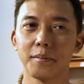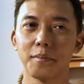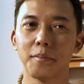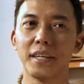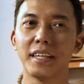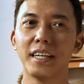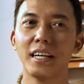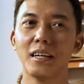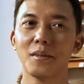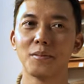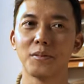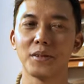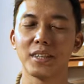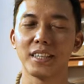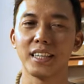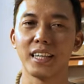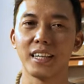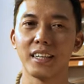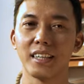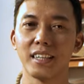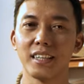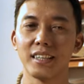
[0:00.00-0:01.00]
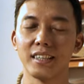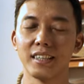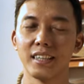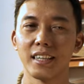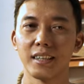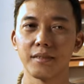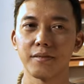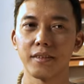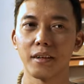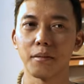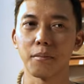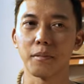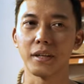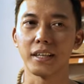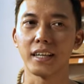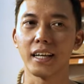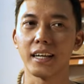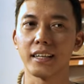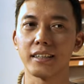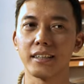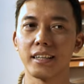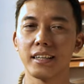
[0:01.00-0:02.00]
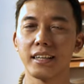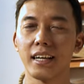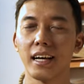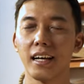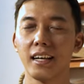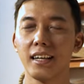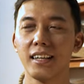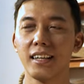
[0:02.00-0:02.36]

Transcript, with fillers: beda mungkin dari dari fabric lainnya nggak